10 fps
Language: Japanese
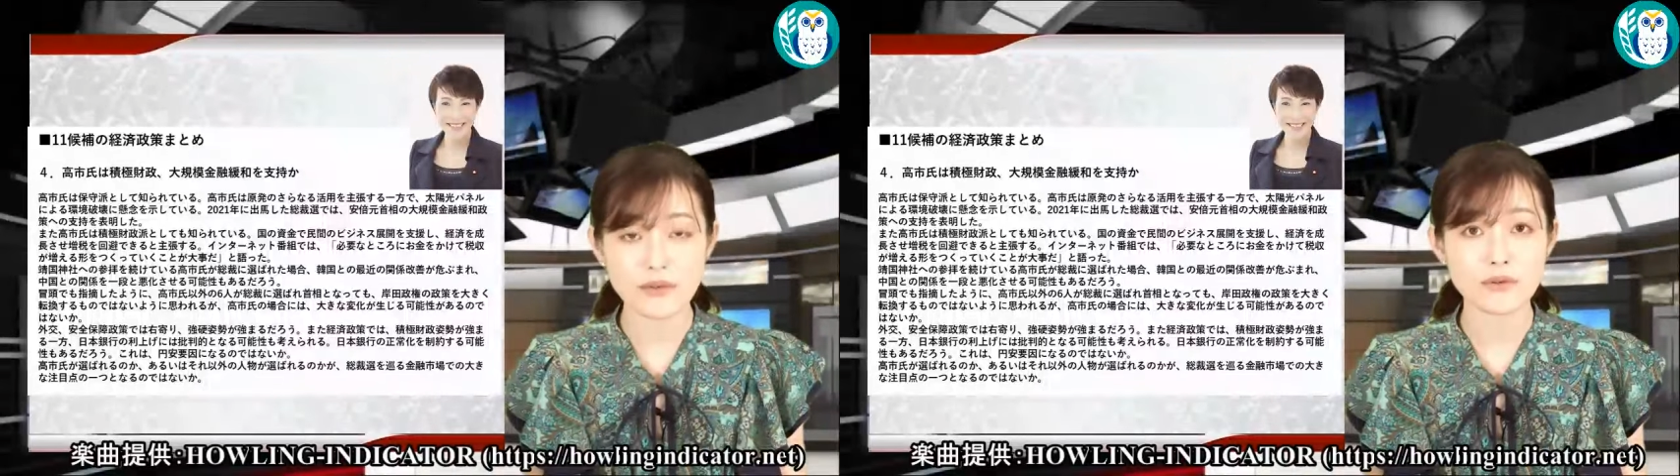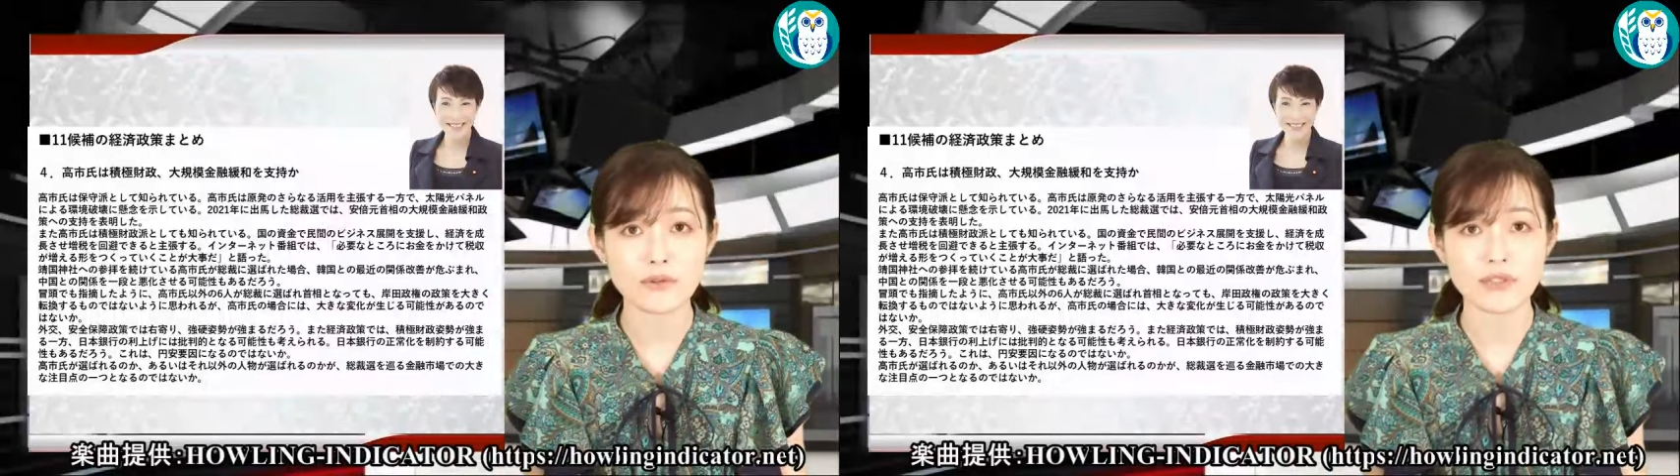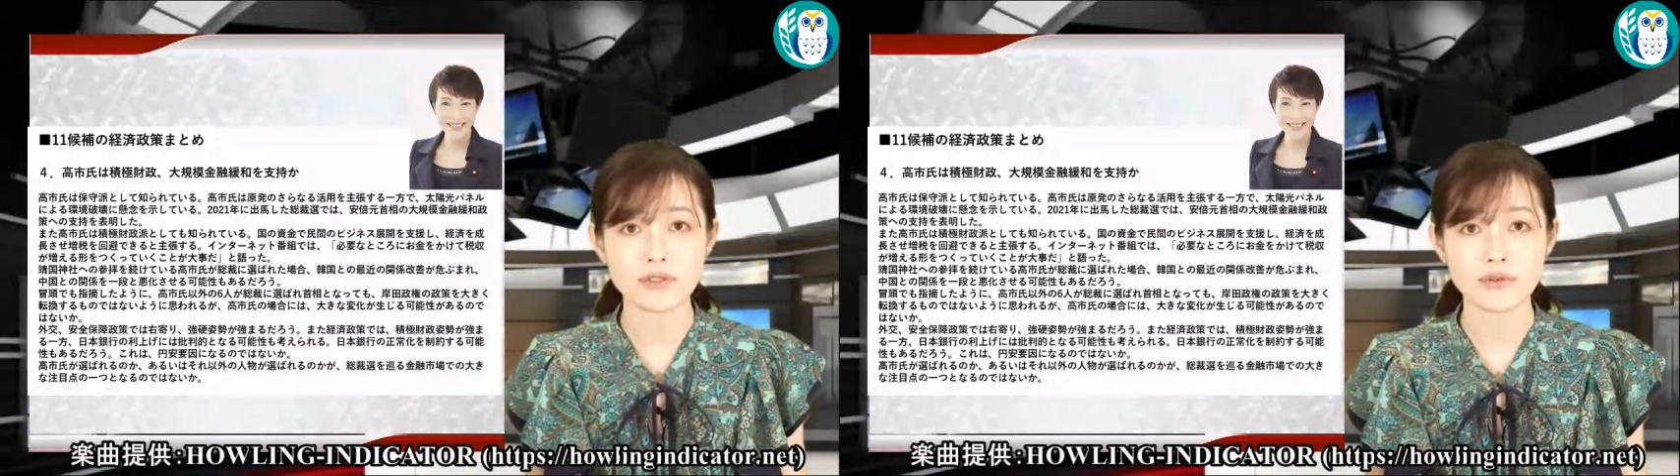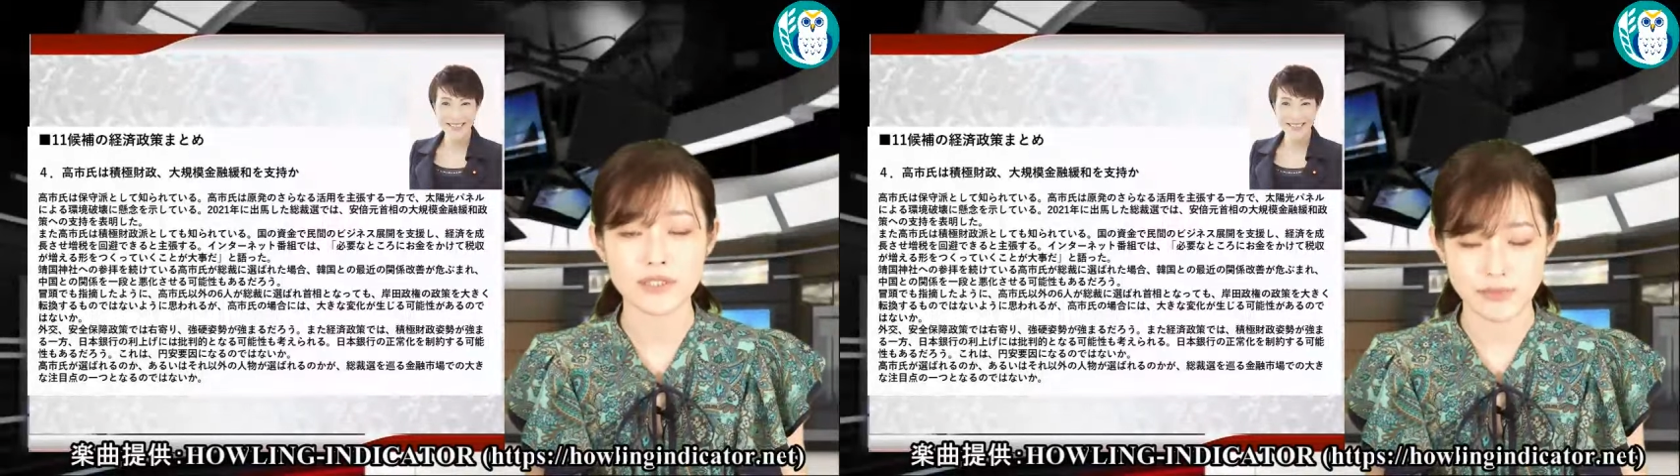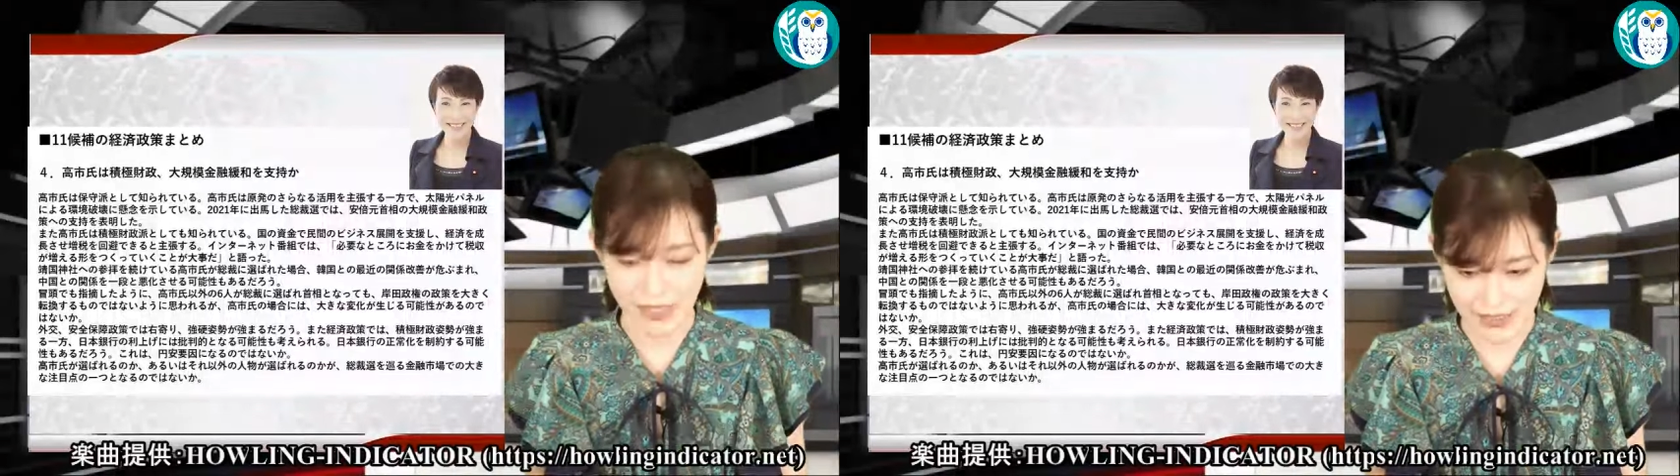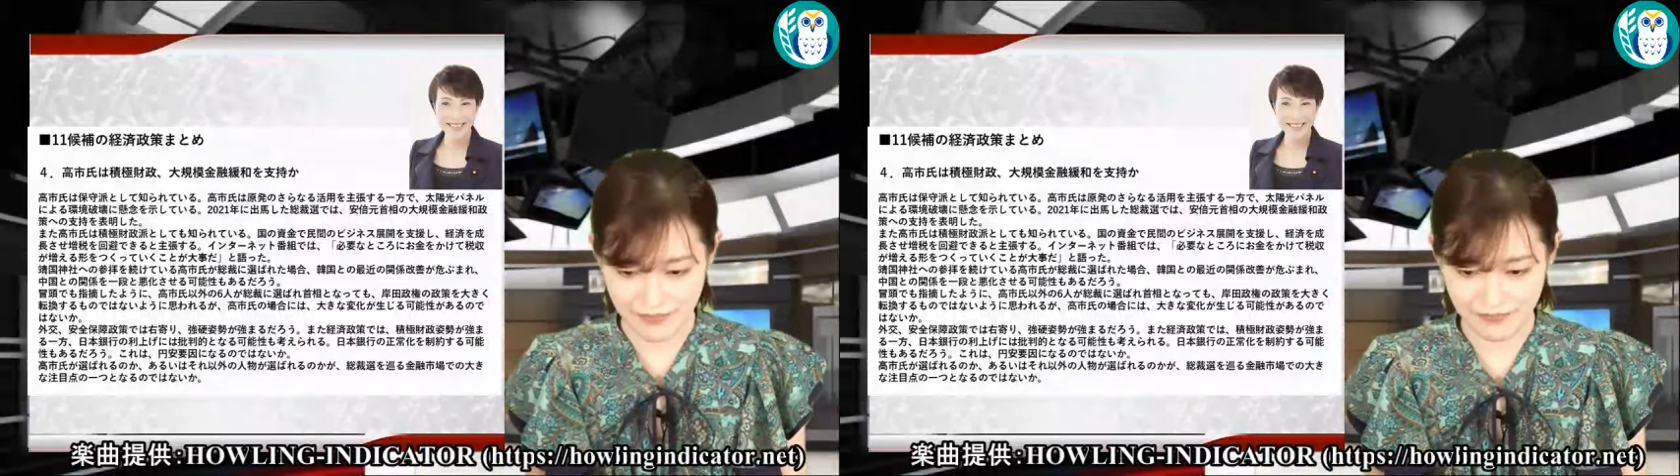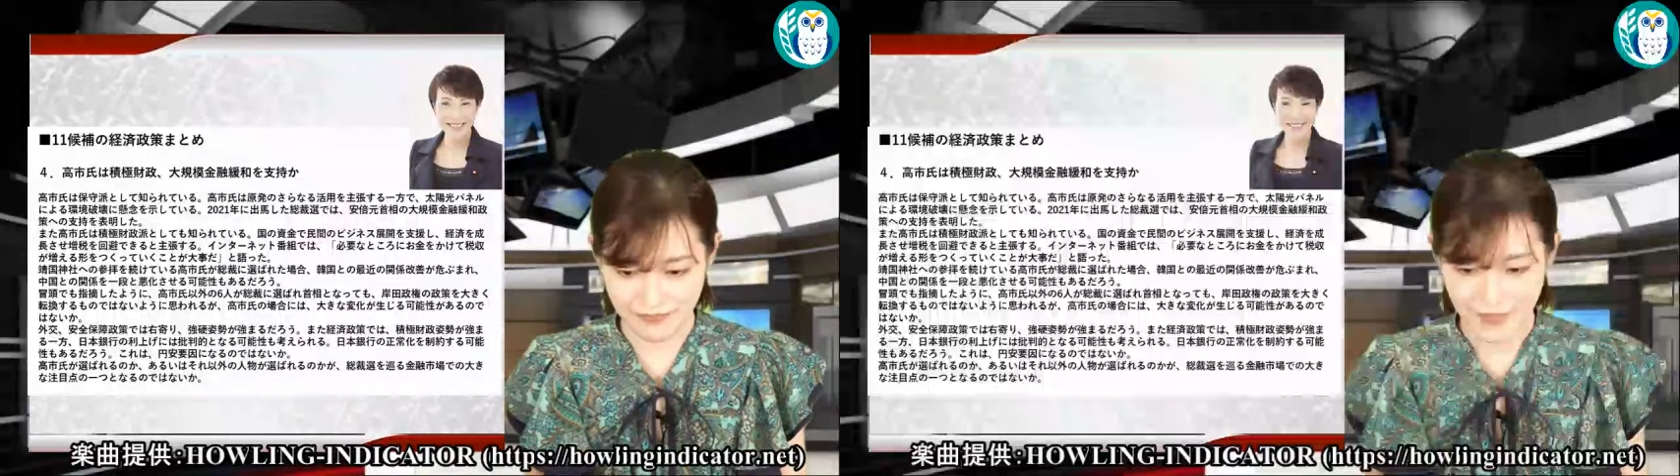ると主張します